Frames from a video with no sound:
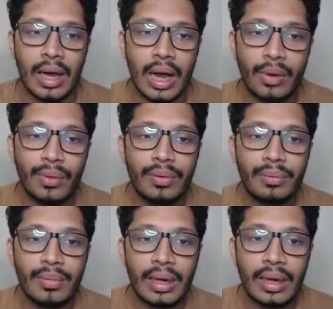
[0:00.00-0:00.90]
हावेवर
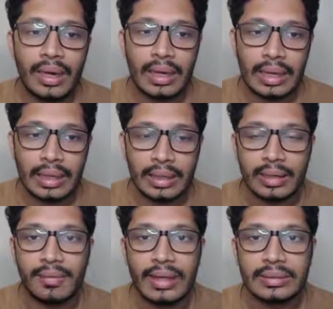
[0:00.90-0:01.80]
मेरा एक
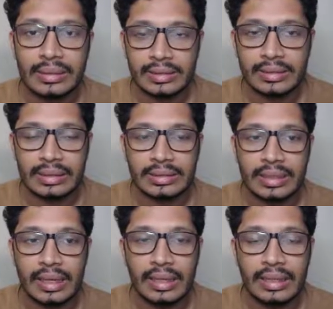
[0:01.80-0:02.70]
ग्रीवांस चीज़ से
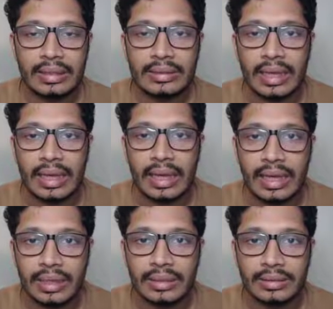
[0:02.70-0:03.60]
है कि इसे
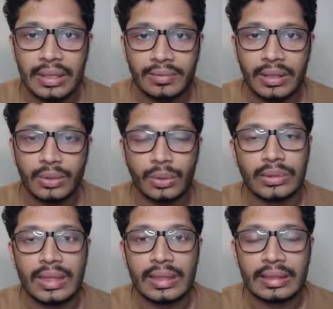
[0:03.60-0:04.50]
एक जनवरी
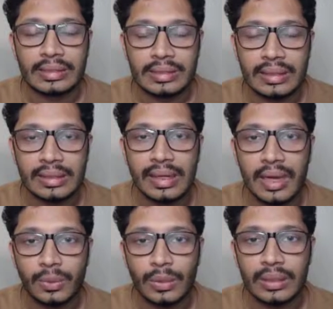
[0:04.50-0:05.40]
2021 से न
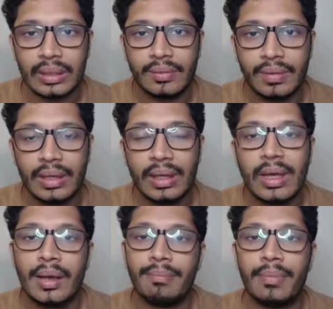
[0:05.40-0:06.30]
लागू करते हुए
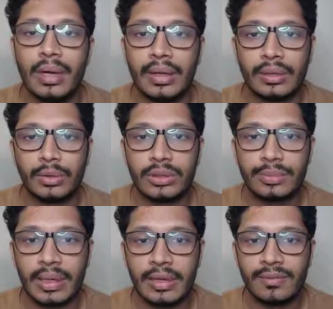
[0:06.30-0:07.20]

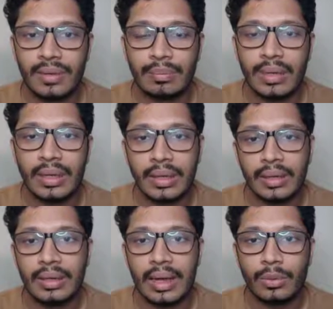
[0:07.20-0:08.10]
रेट्रोस्पेक्टिव वे में
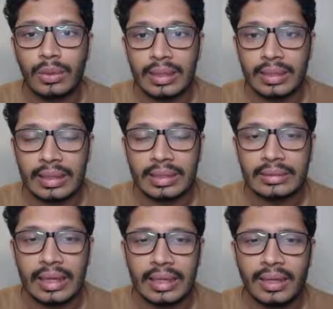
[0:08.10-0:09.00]
लागू कर देना
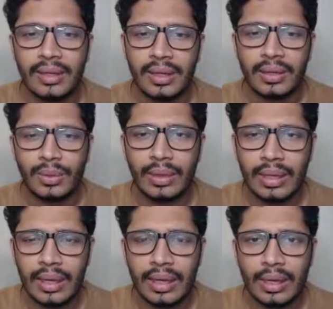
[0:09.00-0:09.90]
चाहिए क्योंकि
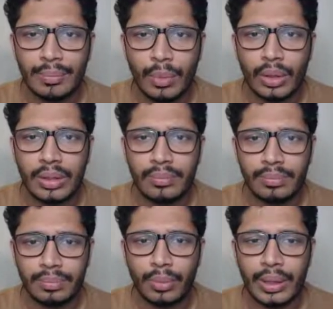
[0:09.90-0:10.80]
ये एक इम्पॉर्टेंट
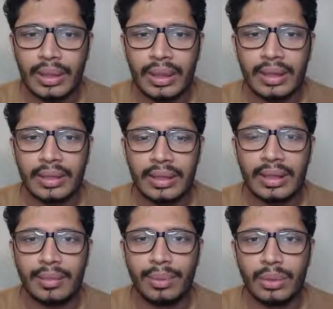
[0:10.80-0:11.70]
पॉइंट है कि
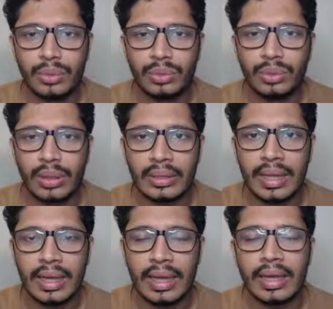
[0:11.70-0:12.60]
डेबिट नोट जो रहता
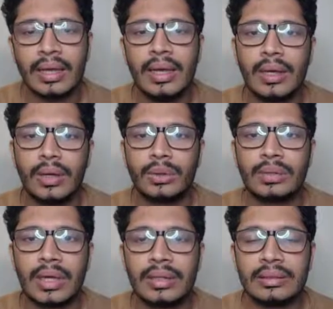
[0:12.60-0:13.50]
है उस
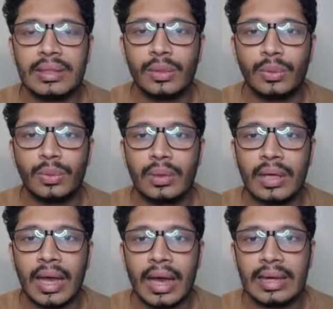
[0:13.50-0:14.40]
कारण से लोगों
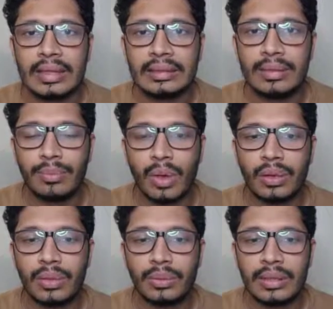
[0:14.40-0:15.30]
की आईटीसी ब्लॉक
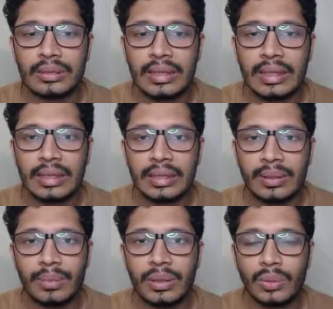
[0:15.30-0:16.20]
नहीं होना चाहिए अगर
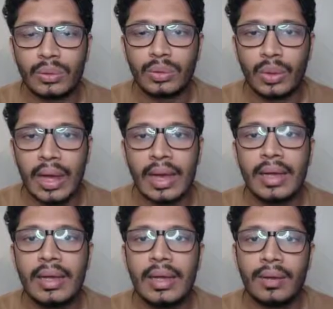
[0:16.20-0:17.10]
डेबिट नोट जो है
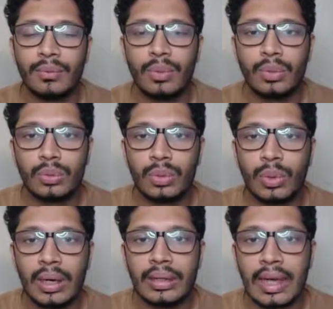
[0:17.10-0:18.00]
वो
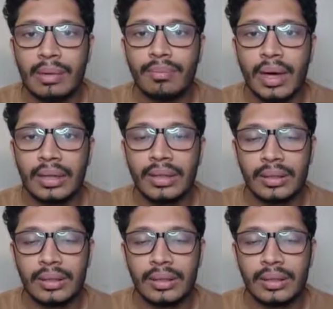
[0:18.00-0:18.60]
थोड़ा टाइम बाद